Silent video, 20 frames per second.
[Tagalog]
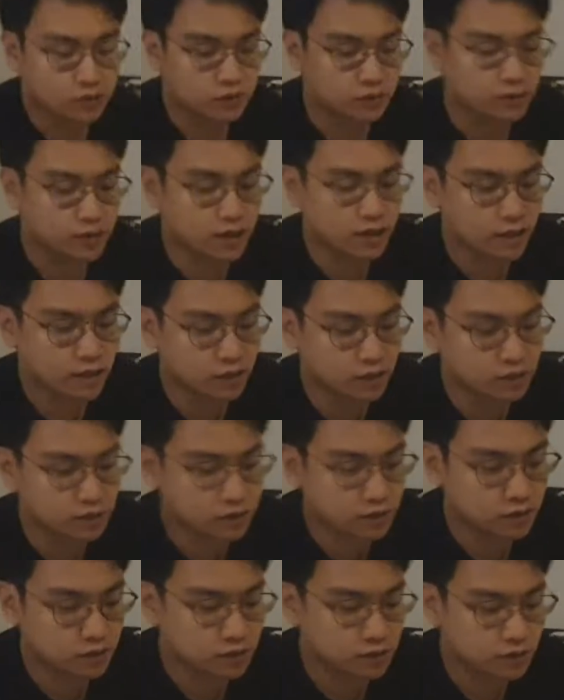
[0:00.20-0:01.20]
So
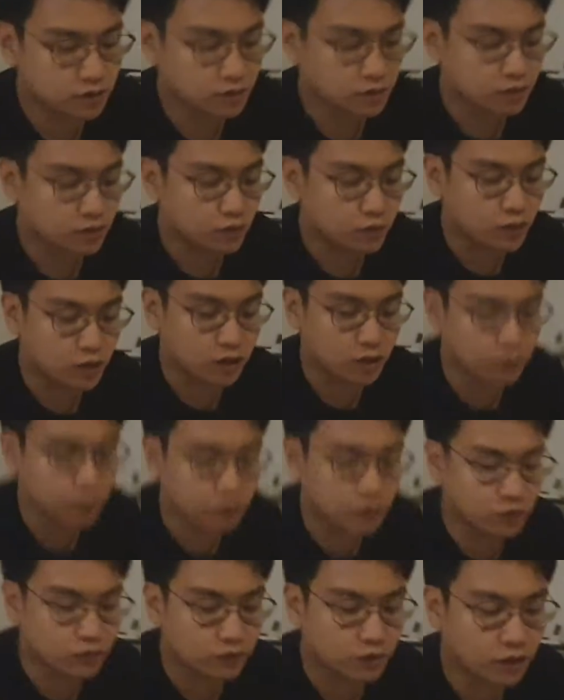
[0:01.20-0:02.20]
guys, welcome
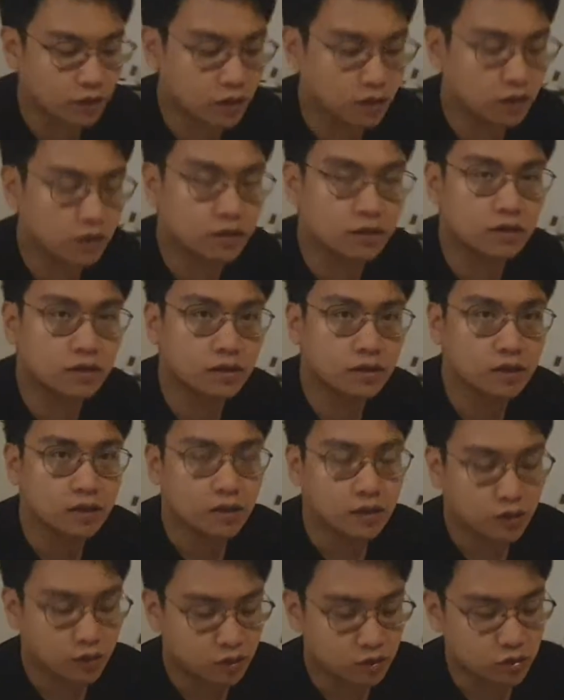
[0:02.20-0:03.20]
to the vlog.
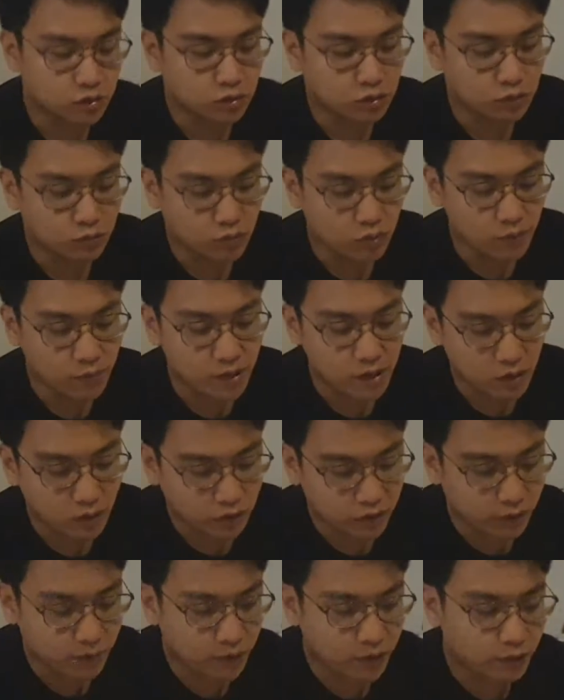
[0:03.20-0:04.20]
So bumili
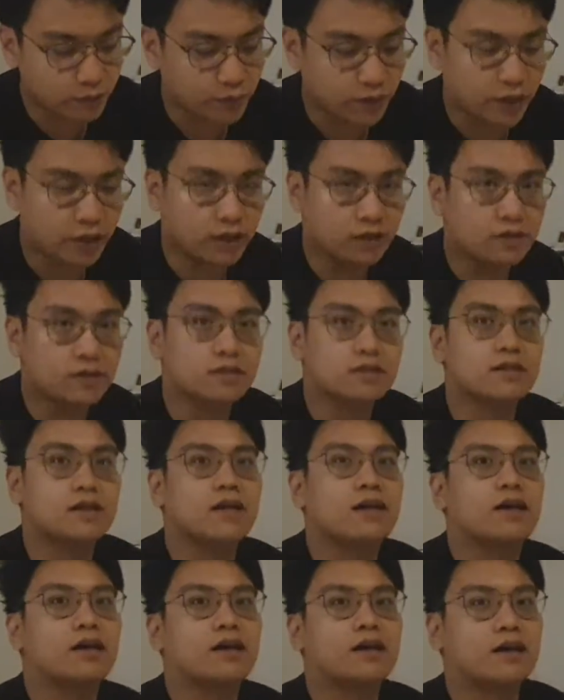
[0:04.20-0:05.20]
ako ng mga bread
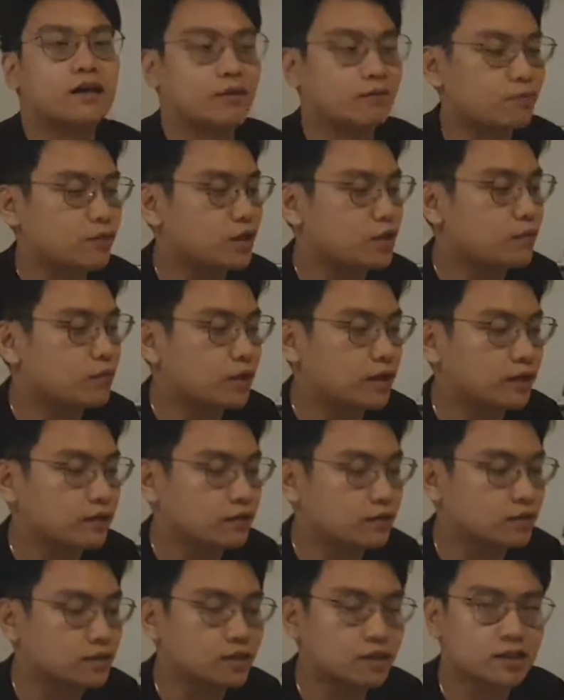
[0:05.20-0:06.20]
sa mini
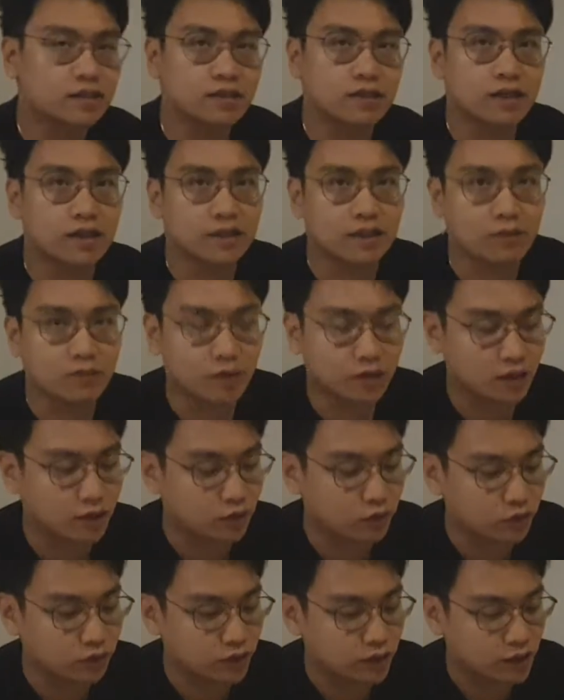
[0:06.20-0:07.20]
mart dyan sa katabi
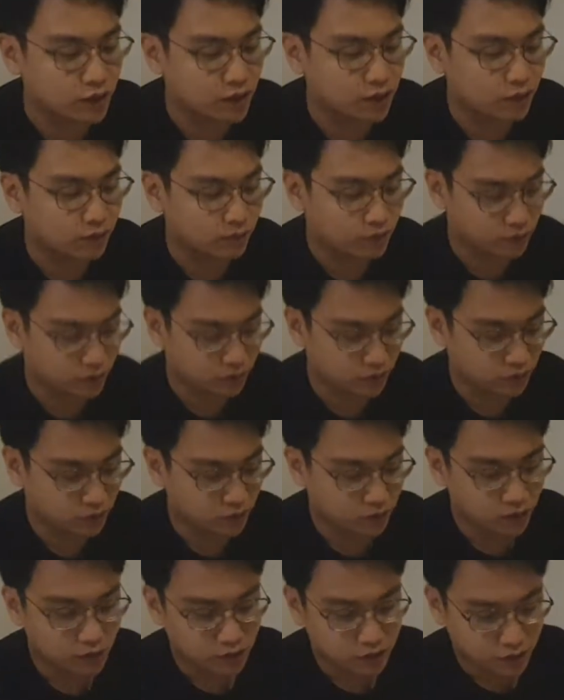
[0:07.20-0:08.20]
ng hotel namin.
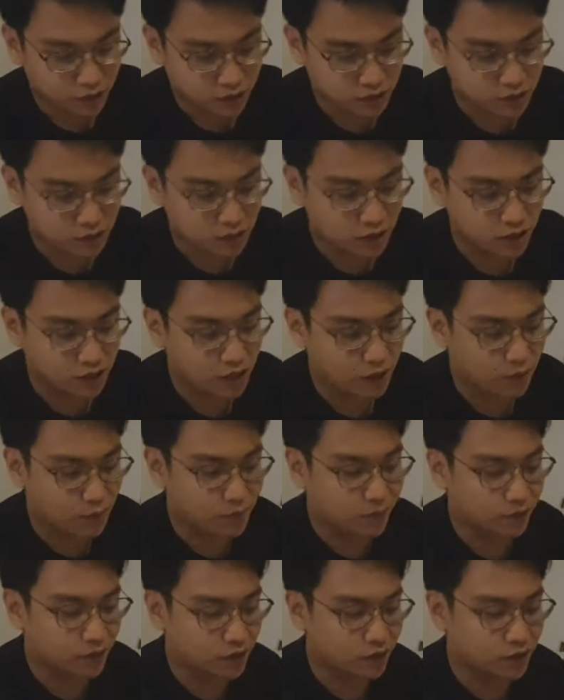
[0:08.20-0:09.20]
Kasi hindi
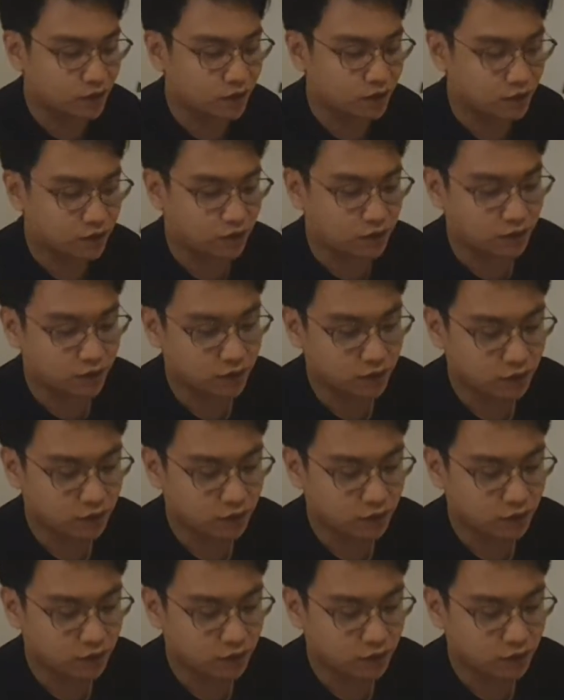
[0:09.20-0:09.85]
namin mag-dinner.